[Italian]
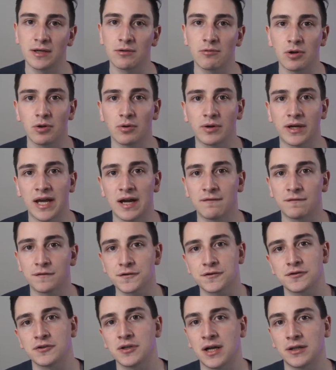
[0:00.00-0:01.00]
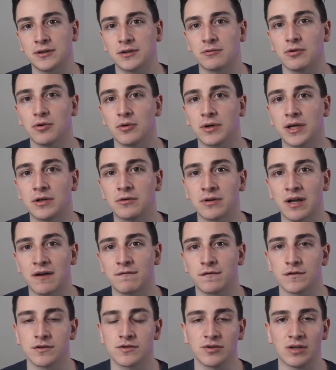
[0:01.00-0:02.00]
quello che ha funzionato e quello che non ha
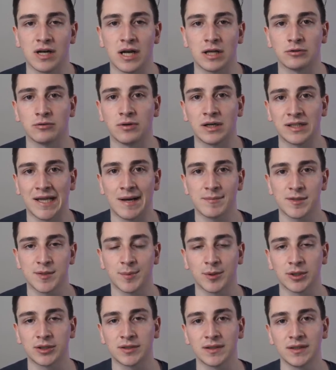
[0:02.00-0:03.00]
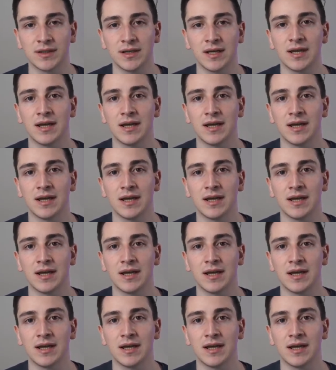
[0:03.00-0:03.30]
funzionato ad HubSpot